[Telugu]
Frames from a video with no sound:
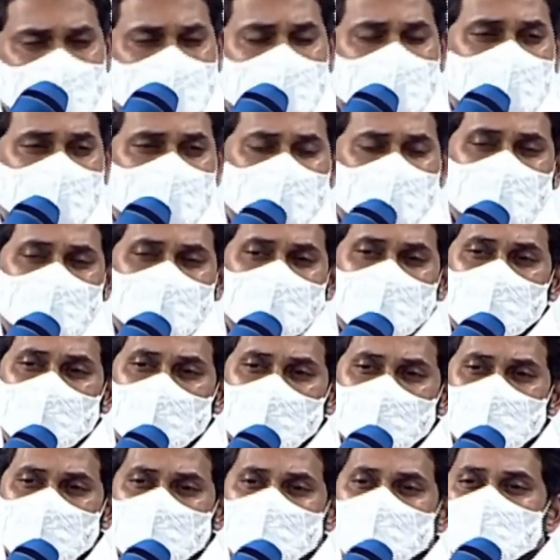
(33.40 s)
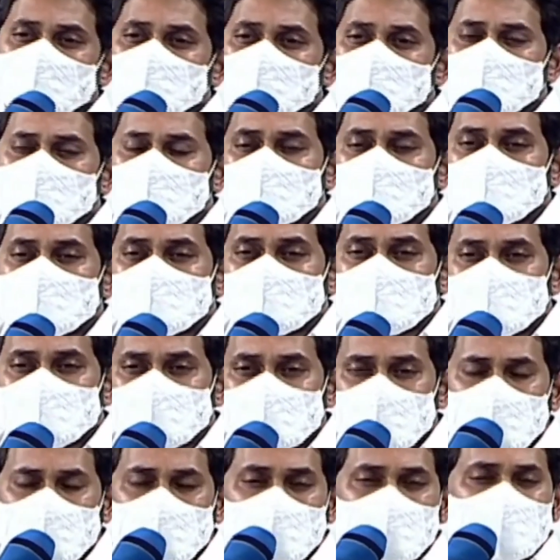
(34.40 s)
ఇది ఎందుకు ఇంతగా ఇన్సిస్ట్ చేసి
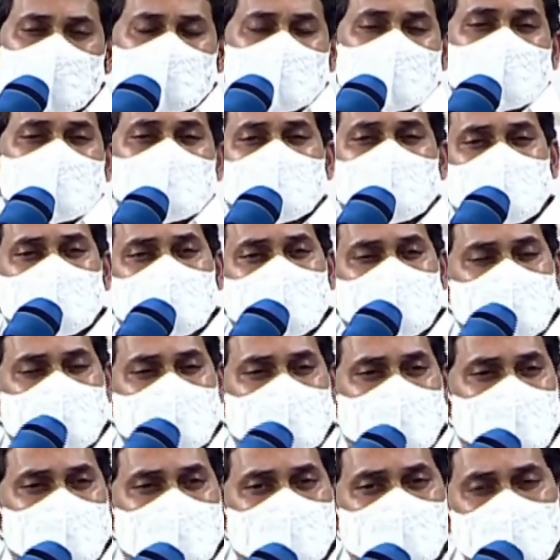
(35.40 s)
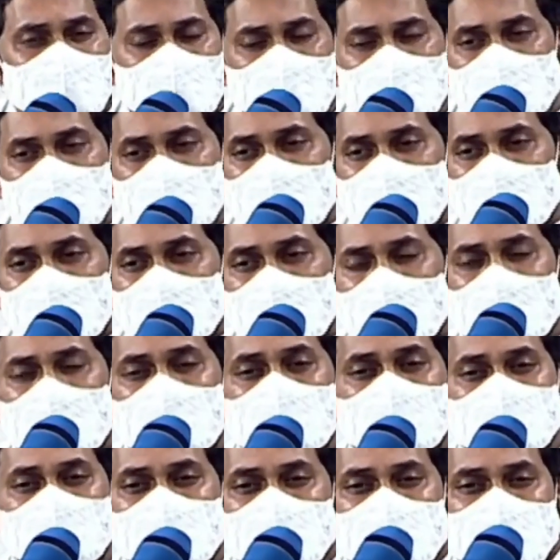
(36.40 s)
చెప్తున్నాను అని అంటే కూడా
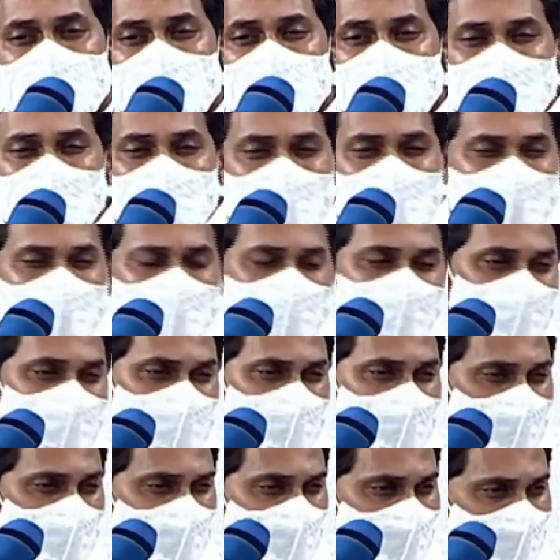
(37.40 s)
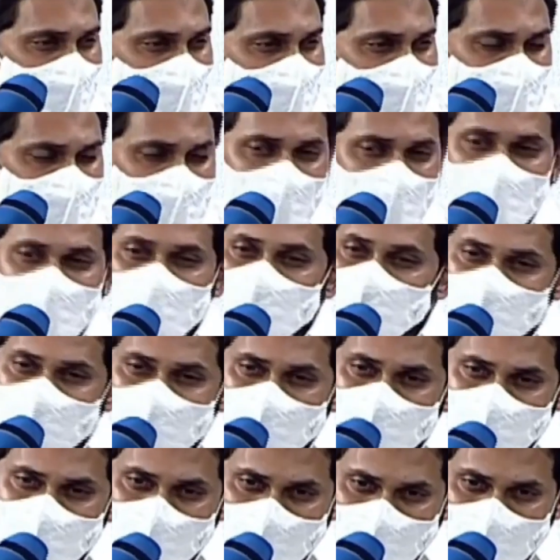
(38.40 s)
కారణం ఏంటంటే మొన్న ఒక
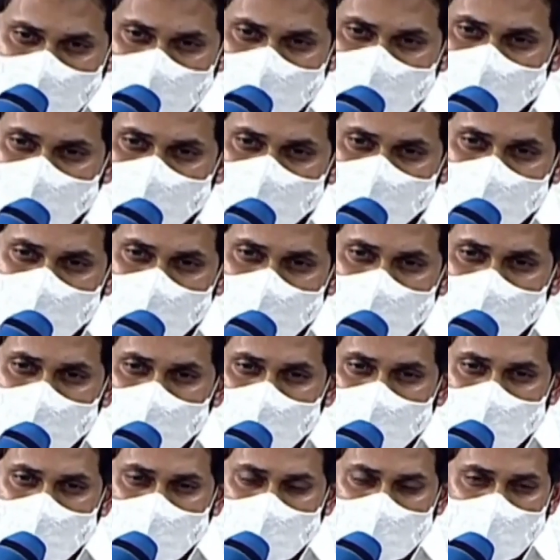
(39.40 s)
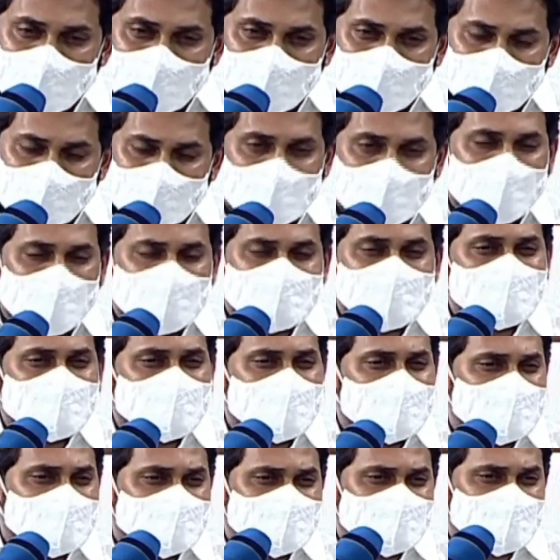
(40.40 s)
ఇన్సిడెంట్ జరిగింది ప్రకాశం
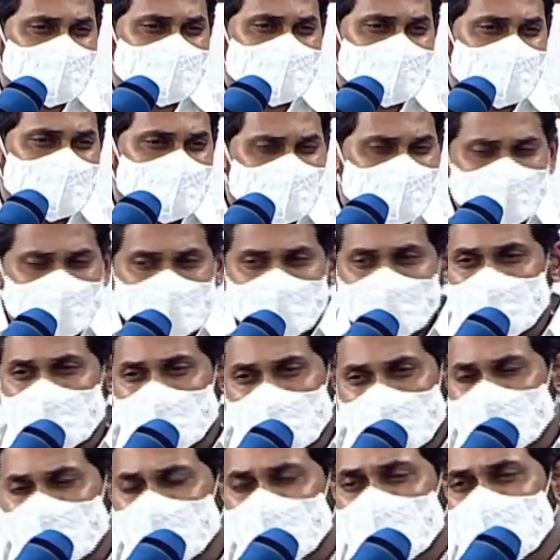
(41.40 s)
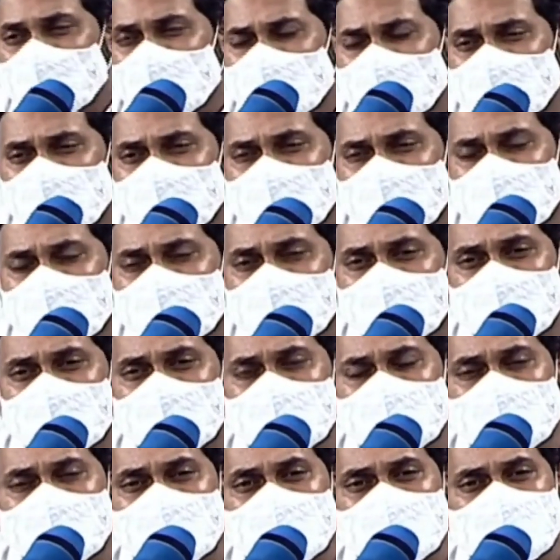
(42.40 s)
బ్యారేజ్ దగ్గర ఈ మధ్యకాలంలో ఒక ఇన్సిడెంట్
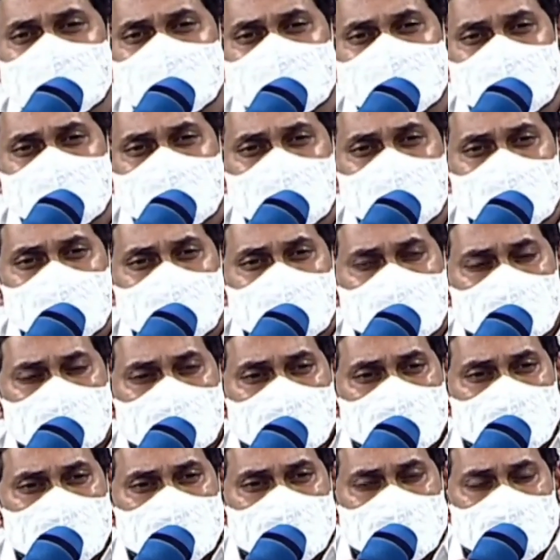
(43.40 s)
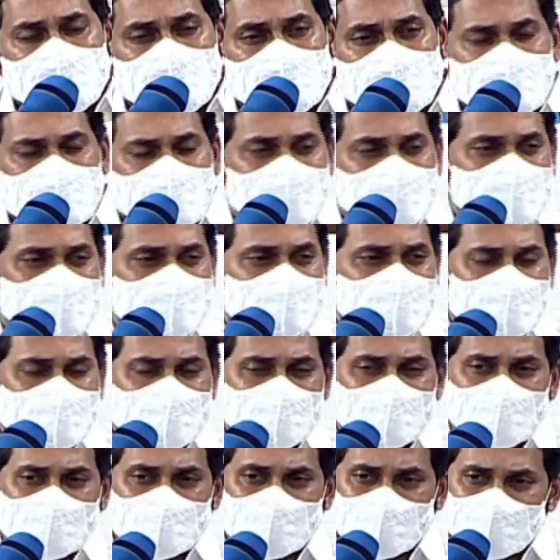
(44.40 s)
జరిగింది అంటే
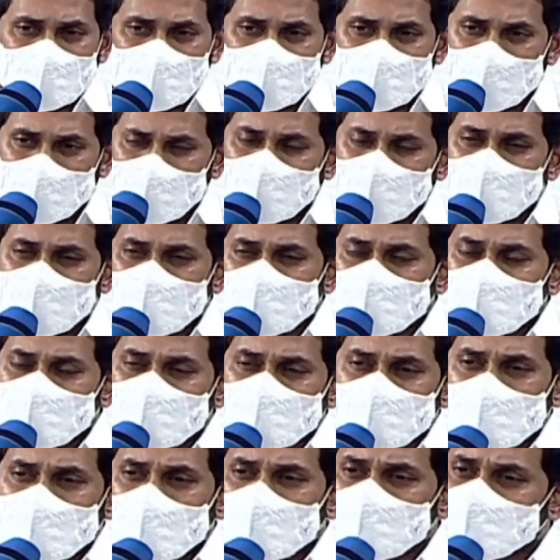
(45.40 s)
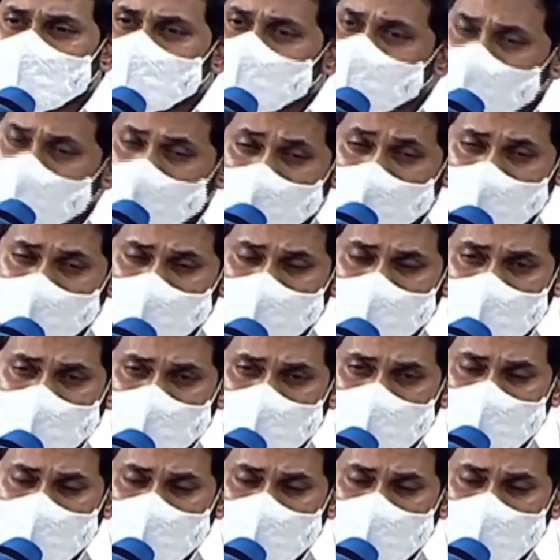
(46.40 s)
మనసుకు మనసుకు చాలా